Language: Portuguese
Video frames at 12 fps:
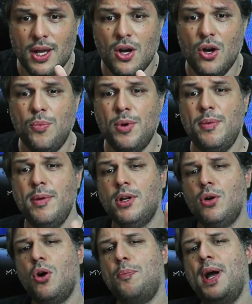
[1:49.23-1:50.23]
O problema é que
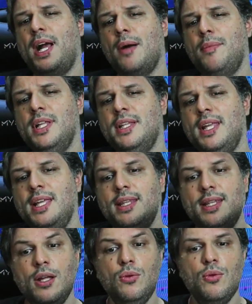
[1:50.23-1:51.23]
Copacabana tem
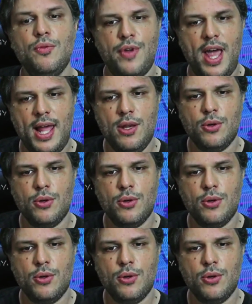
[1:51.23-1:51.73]
tanto velho